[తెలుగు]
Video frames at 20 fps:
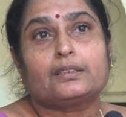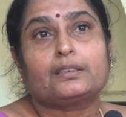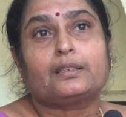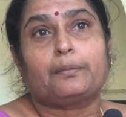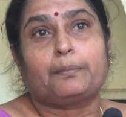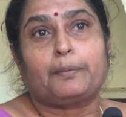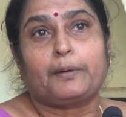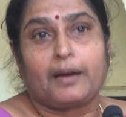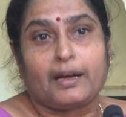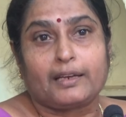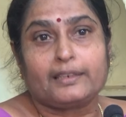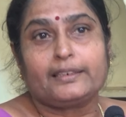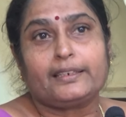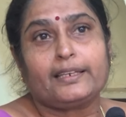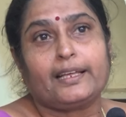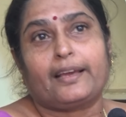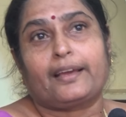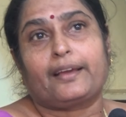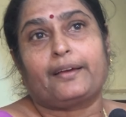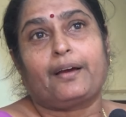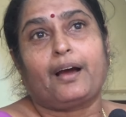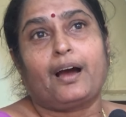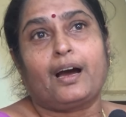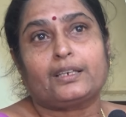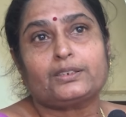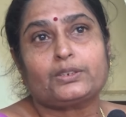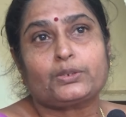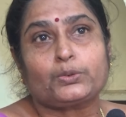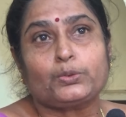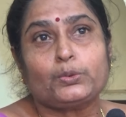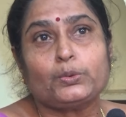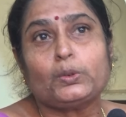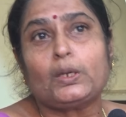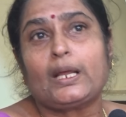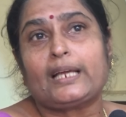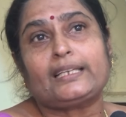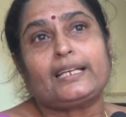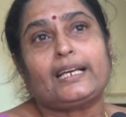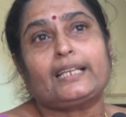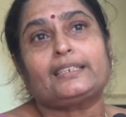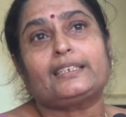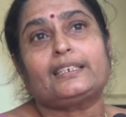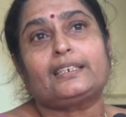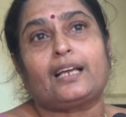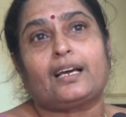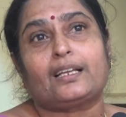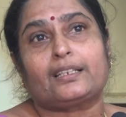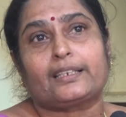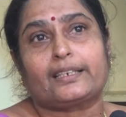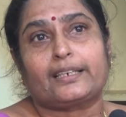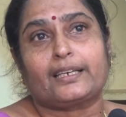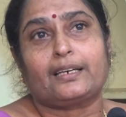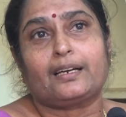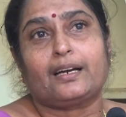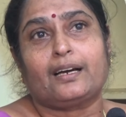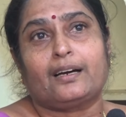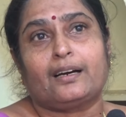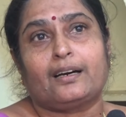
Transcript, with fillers: తప్పు అంటే ఆ స్కూల్ అనేది నా దగ్గర